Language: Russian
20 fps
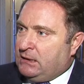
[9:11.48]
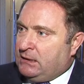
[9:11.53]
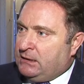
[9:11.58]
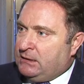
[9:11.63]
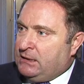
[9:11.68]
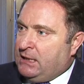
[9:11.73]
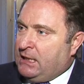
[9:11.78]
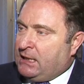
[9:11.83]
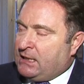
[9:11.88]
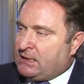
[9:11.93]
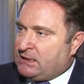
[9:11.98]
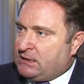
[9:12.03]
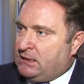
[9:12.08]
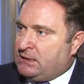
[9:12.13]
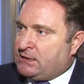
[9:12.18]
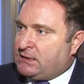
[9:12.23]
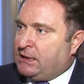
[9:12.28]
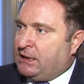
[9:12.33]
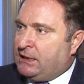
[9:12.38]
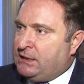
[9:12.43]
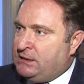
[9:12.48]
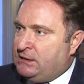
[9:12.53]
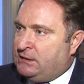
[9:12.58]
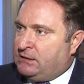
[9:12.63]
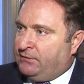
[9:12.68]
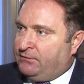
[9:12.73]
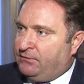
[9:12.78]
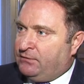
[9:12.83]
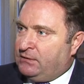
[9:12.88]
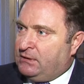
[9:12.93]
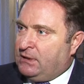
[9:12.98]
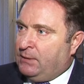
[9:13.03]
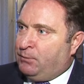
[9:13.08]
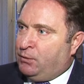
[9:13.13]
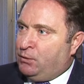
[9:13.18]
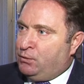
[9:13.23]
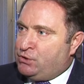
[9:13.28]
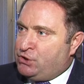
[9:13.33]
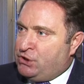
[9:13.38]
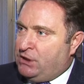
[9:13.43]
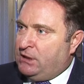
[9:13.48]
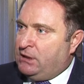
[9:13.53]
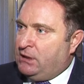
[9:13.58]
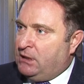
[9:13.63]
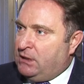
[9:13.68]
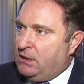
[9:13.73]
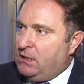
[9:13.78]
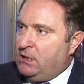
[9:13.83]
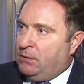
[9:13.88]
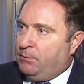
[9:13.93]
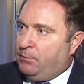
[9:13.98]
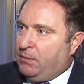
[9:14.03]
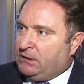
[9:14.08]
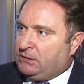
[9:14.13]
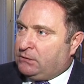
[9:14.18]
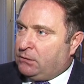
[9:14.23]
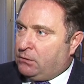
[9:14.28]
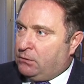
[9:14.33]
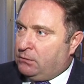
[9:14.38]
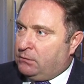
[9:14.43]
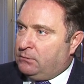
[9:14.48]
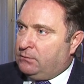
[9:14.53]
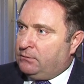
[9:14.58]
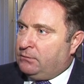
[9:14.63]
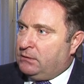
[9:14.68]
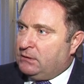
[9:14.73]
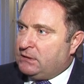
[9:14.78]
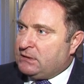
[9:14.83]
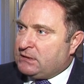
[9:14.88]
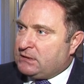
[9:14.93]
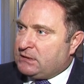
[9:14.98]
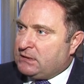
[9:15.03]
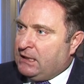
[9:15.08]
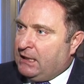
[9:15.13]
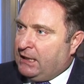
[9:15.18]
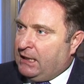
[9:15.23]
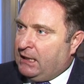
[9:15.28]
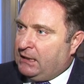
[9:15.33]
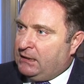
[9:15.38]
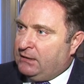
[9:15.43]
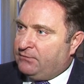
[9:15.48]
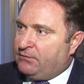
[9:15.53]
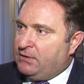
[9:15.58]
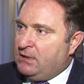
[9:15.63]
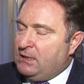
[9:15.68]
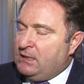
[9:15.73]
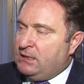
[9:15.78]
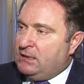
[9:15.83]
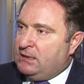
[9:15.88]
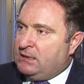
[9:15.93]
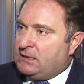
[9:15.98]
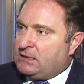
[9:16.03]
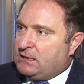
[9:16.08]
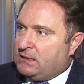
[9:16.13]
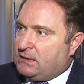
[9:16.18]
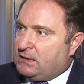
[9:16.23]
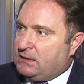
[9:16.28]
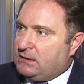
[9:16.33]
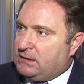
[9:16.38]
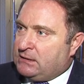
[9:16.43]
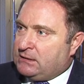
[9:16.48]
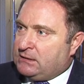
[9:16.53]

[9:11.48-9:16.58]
э, не оказалось кредитов на получение патронов снарядов из-за